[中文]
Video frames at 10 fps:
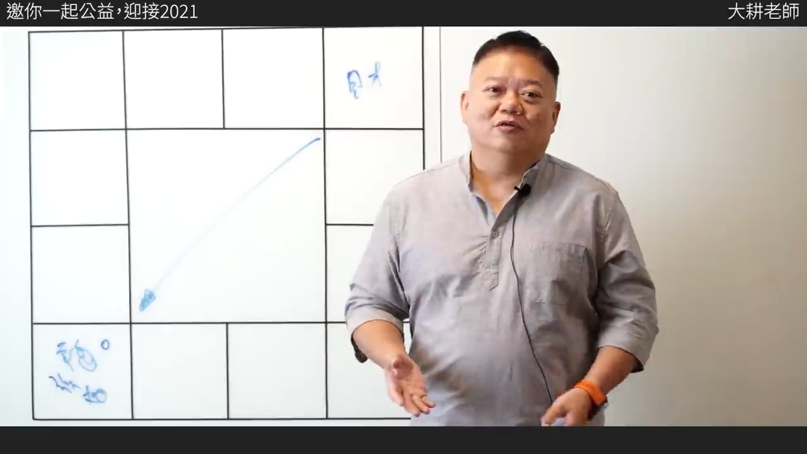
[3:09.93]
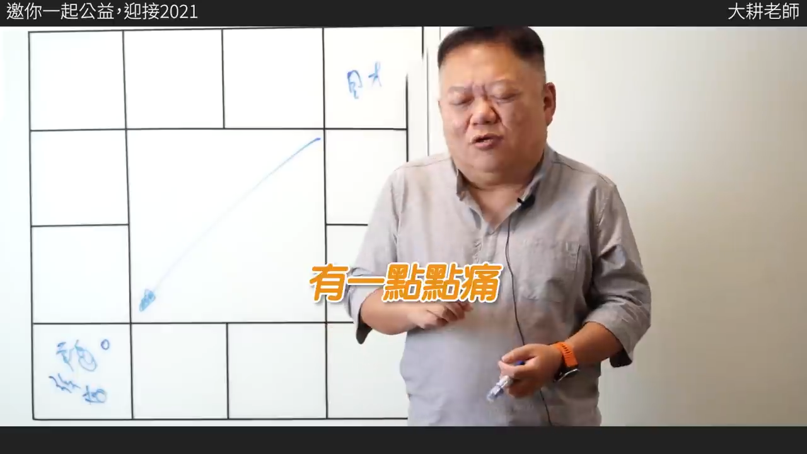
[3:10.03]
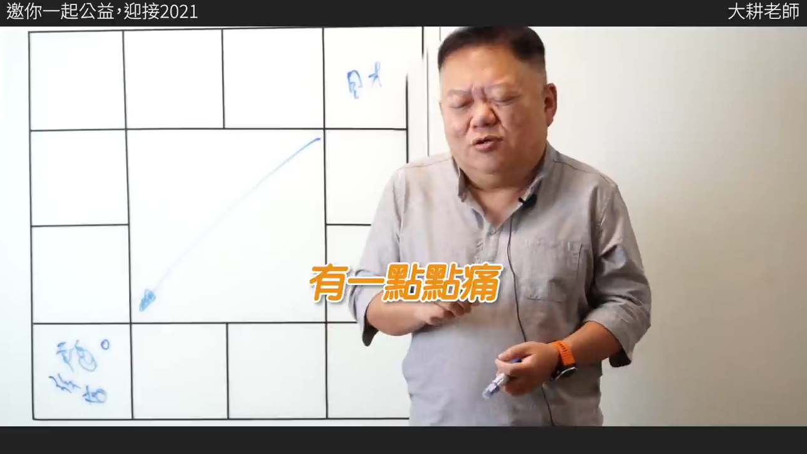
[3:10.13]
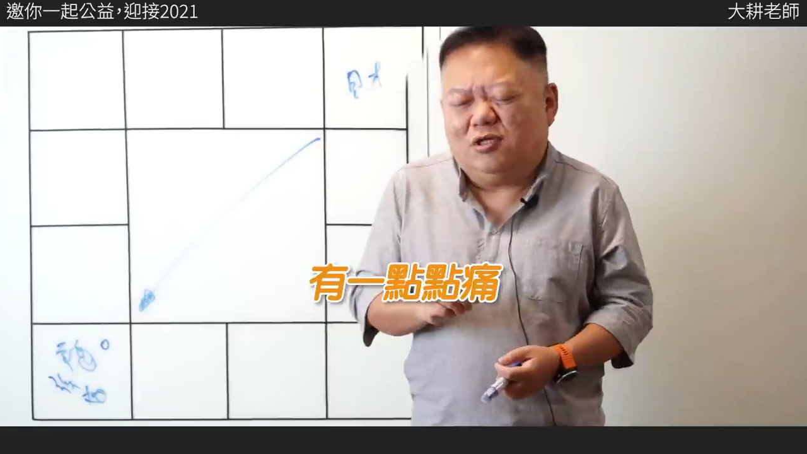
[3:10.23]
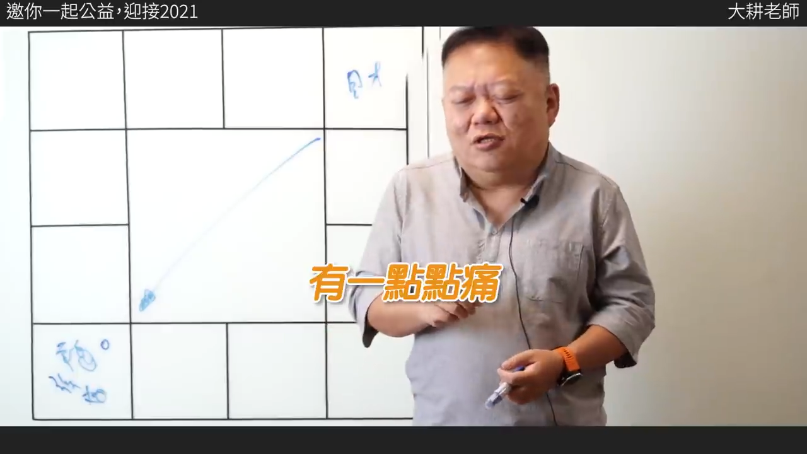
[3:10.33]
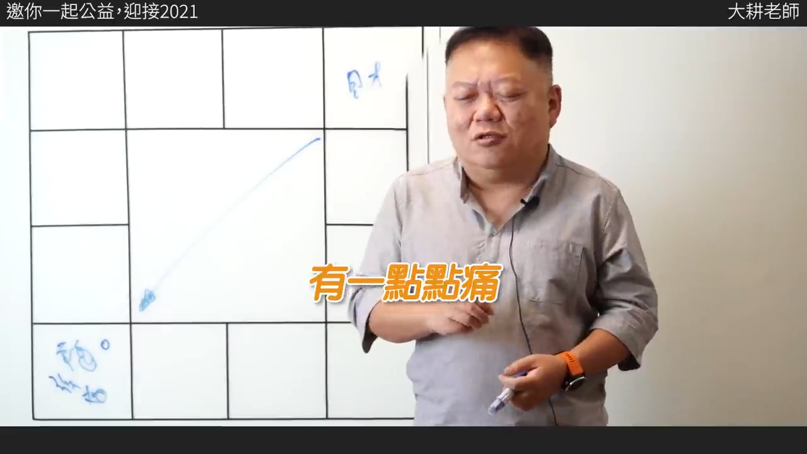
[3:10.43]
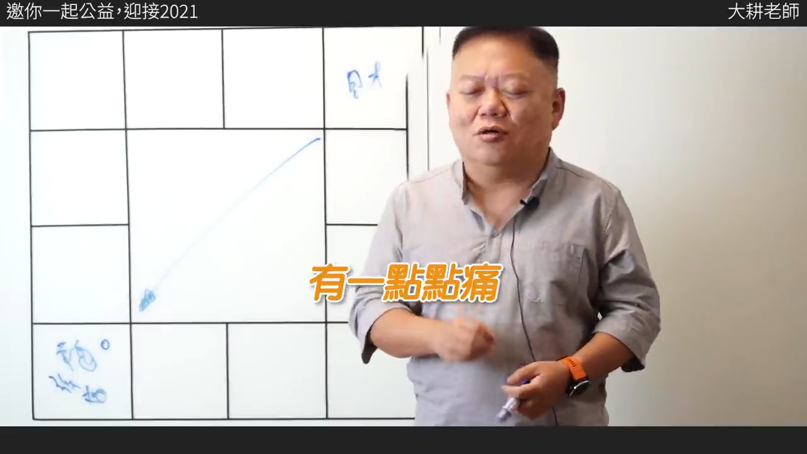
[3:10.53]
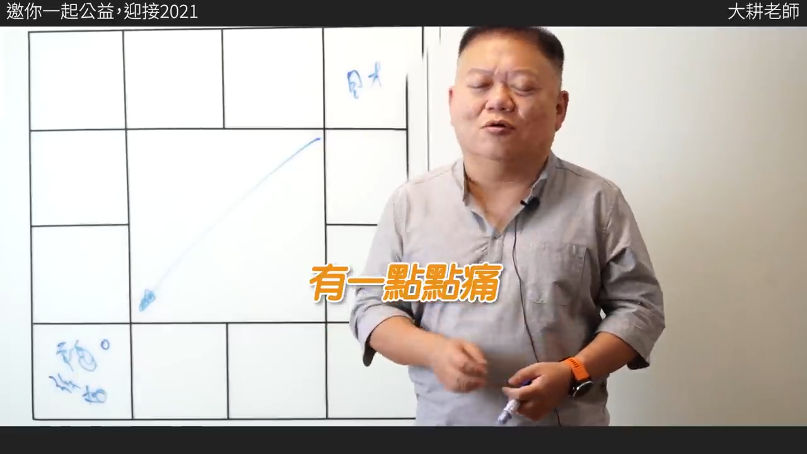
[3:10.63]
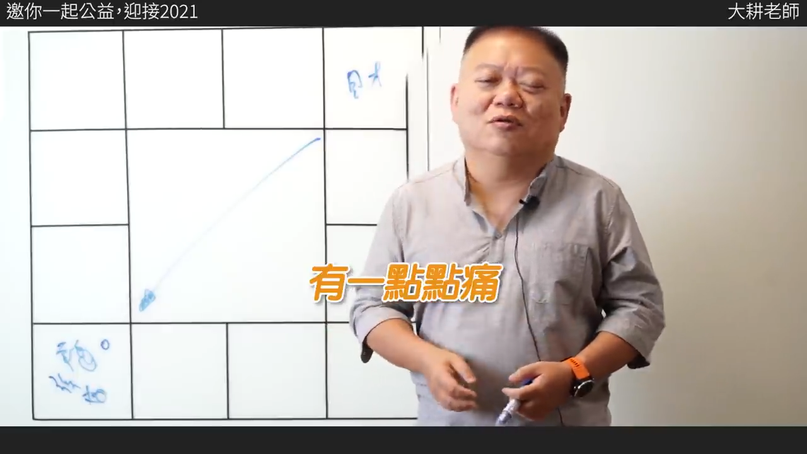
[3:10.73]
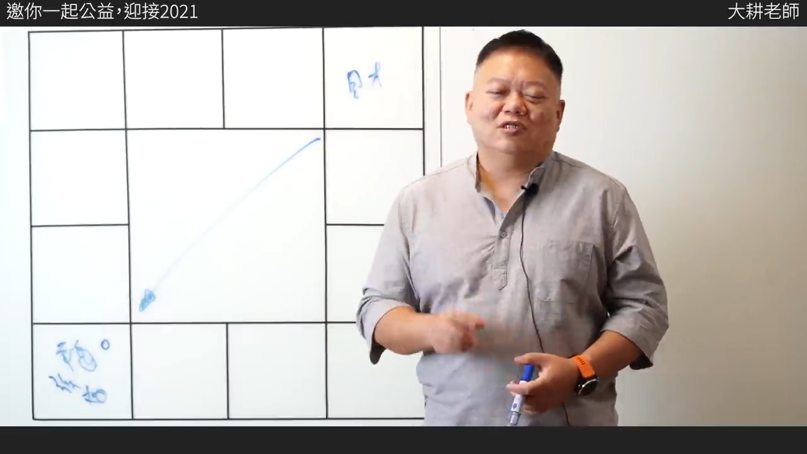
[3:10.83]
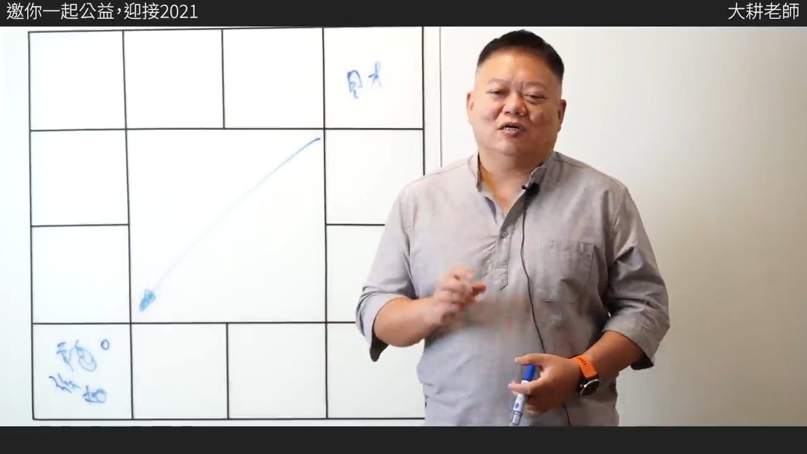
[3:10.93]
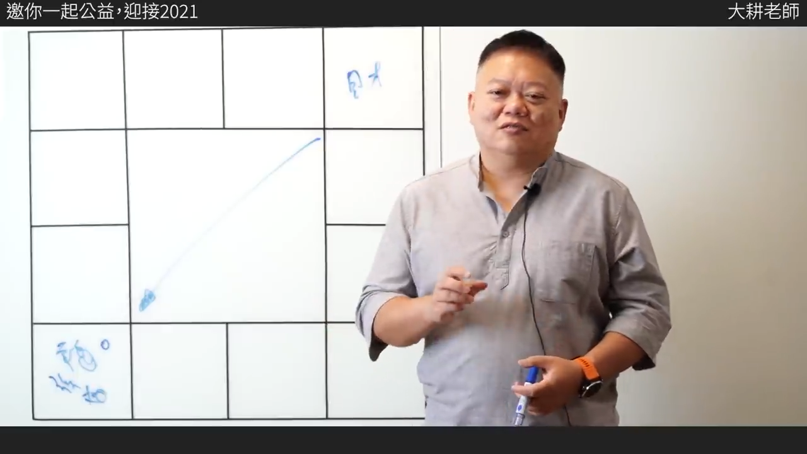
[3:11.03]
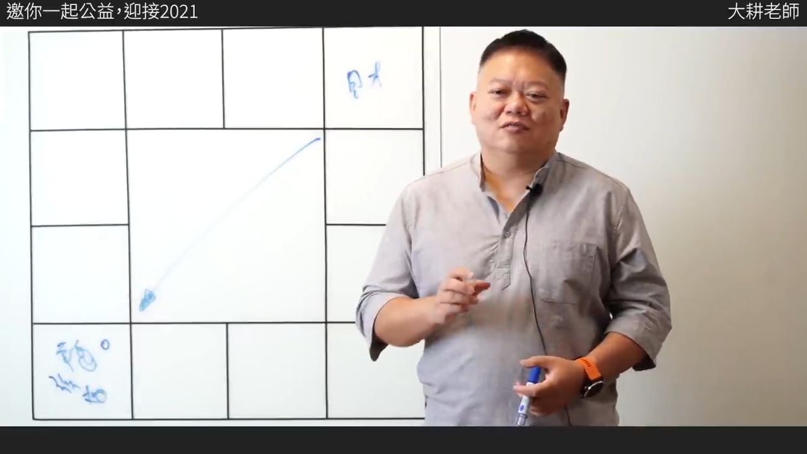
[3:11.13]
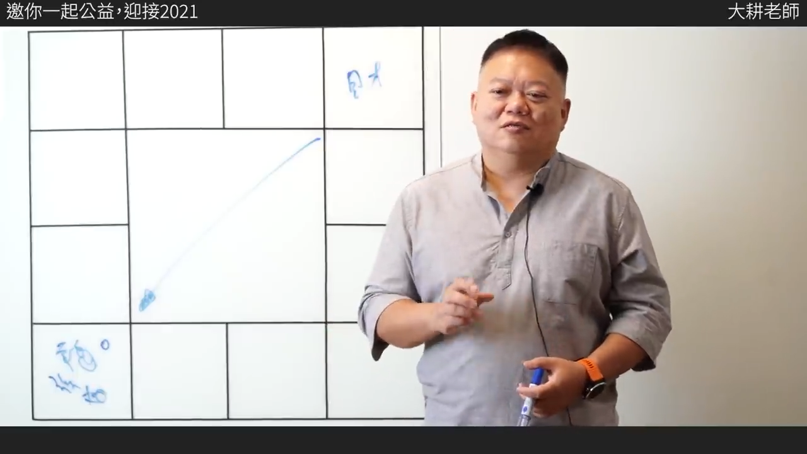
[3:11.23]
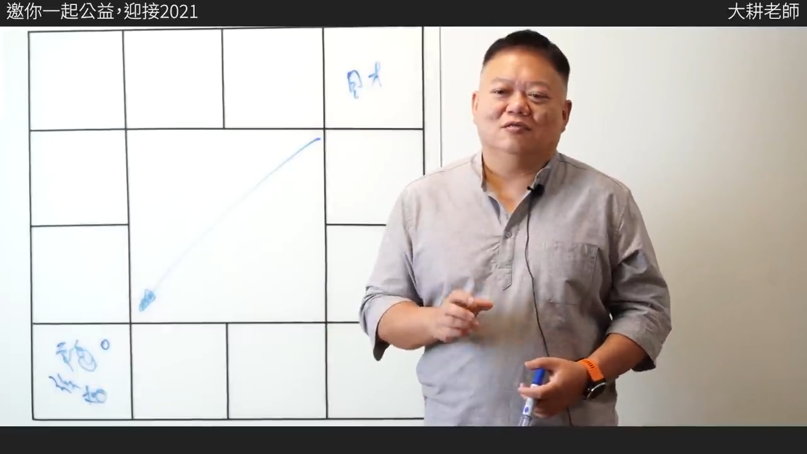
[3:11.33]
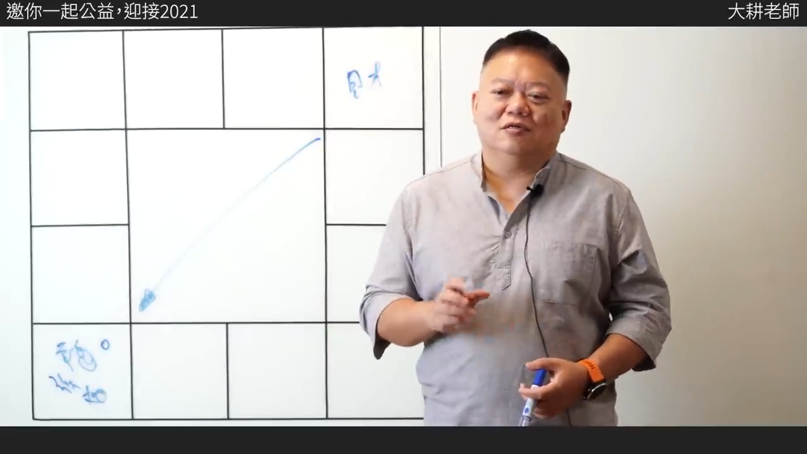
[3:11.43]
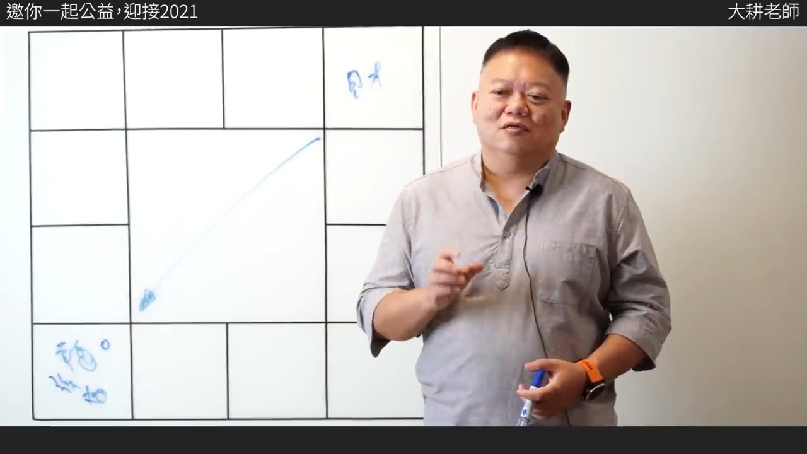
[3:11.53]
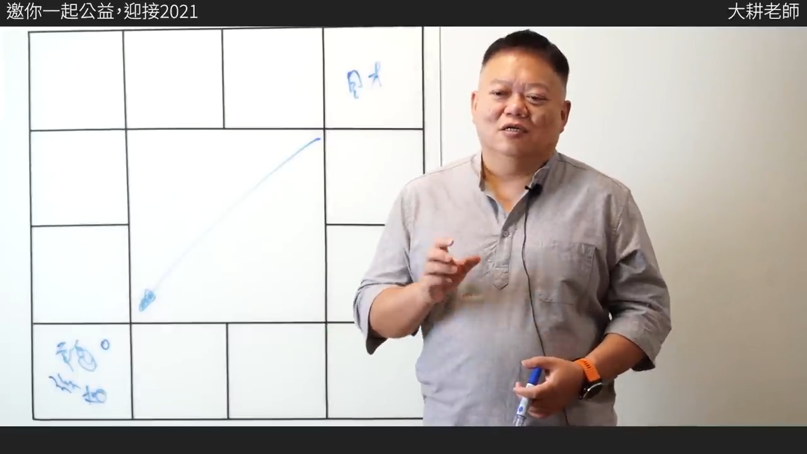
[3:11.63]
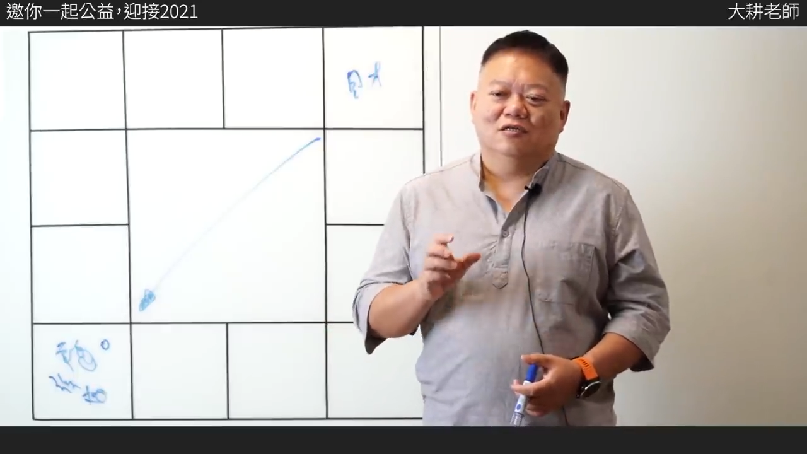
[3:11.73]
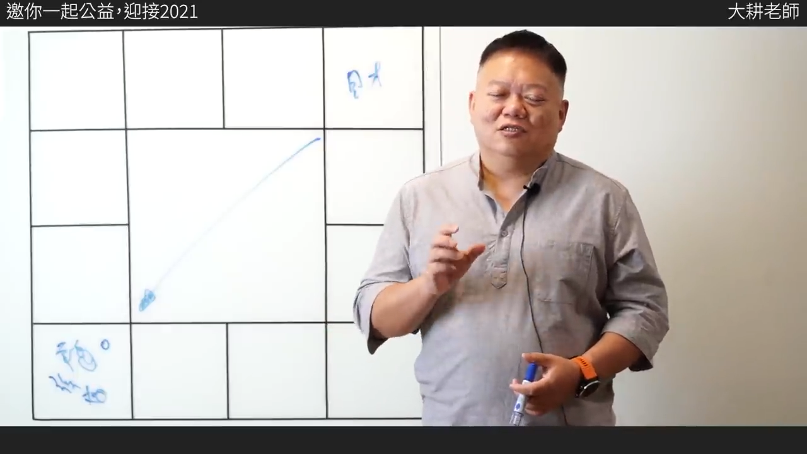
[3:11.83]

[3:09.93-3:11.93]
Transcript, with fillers: 要一点点痛，这样子呢那个